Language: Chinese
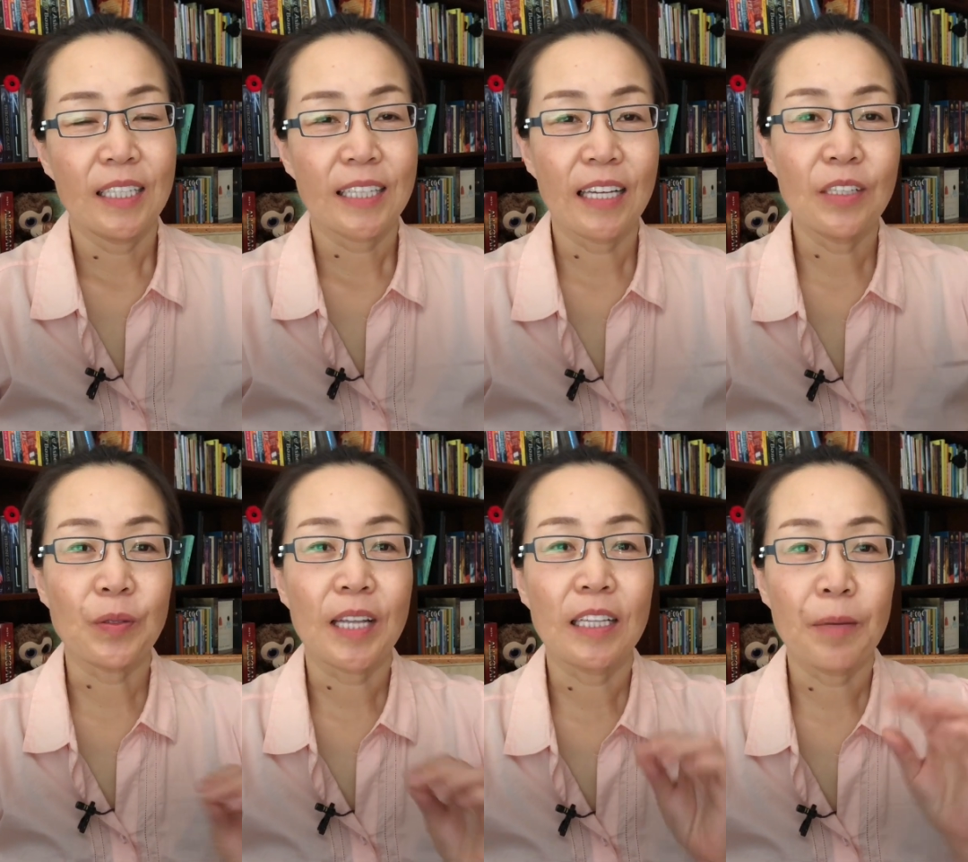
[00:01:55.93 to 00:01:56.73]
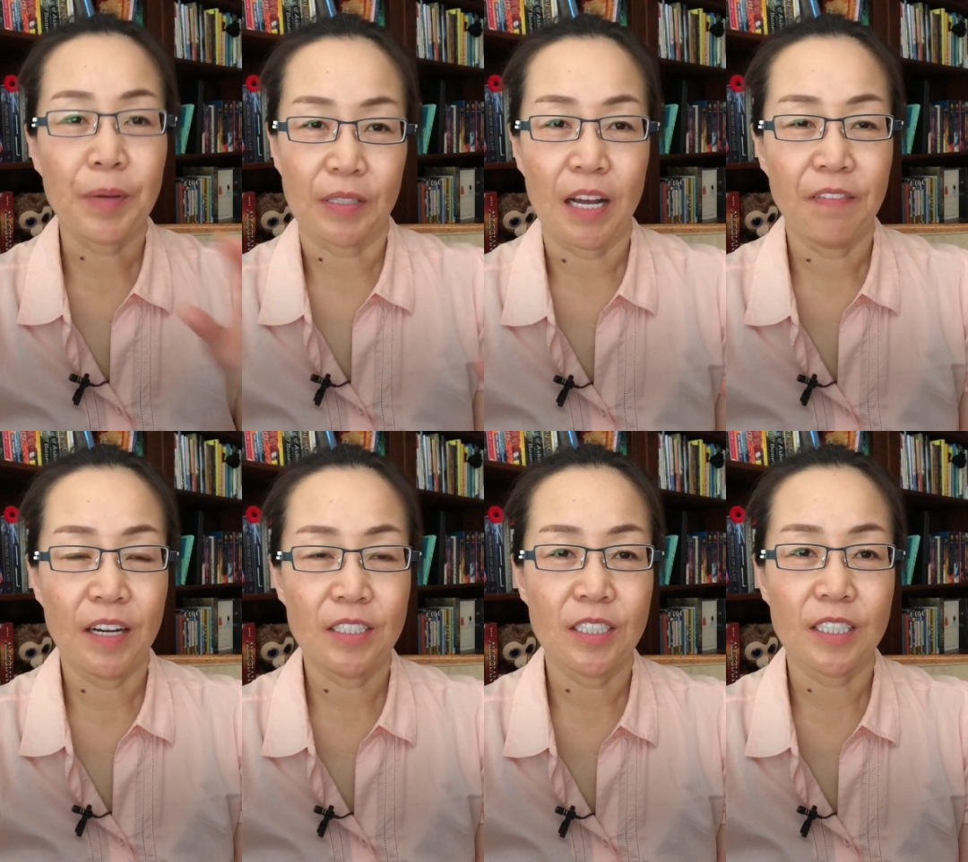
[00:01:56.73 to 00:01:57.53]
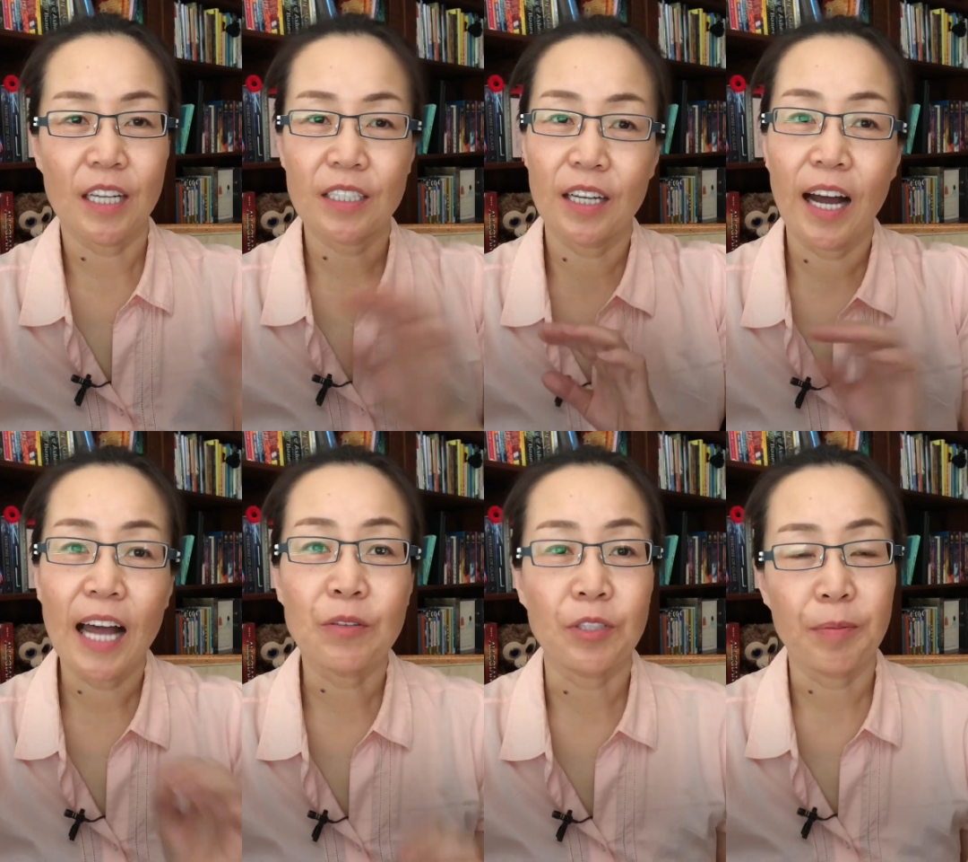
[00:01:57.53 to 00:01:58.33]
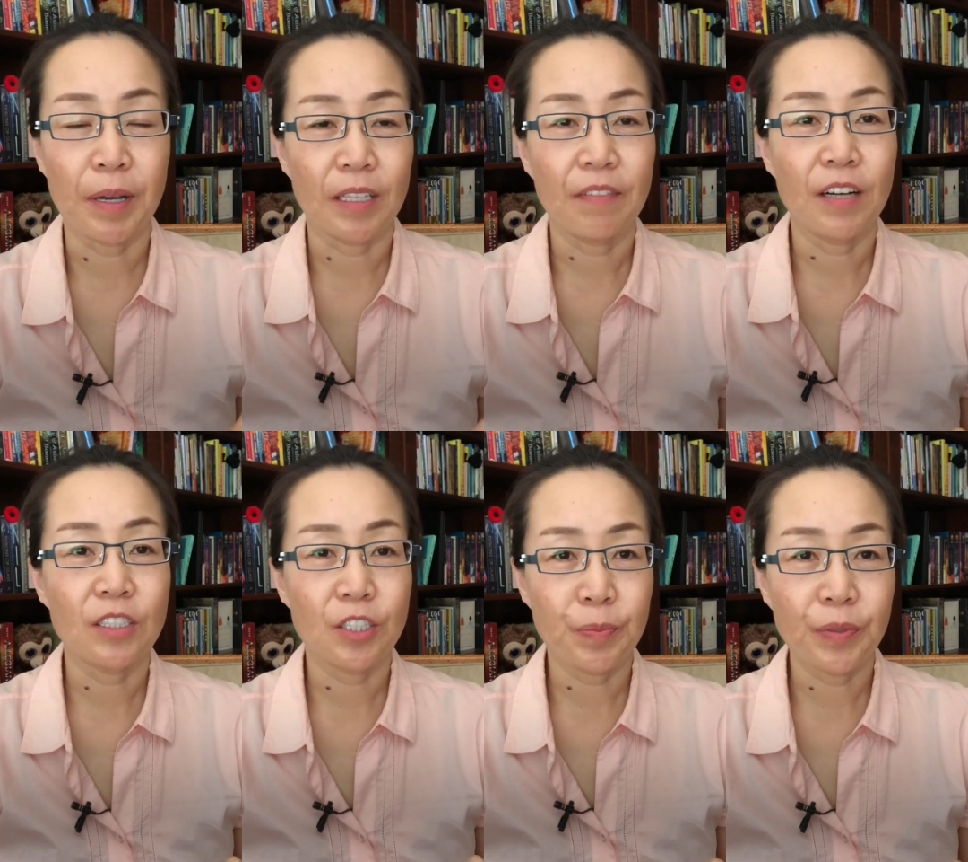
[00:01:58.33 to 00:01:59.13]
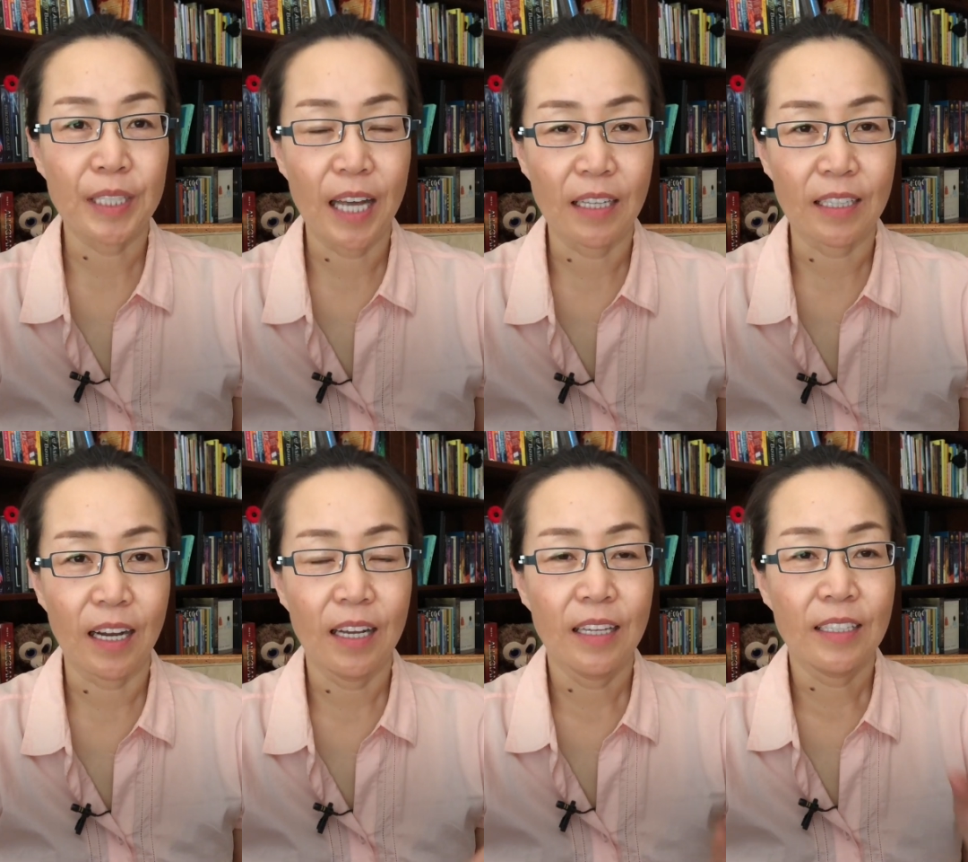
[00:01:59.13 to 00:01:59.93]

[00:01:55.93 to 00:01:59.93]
它也有它的表达方式，但是和汉语的表达方式是不一样的。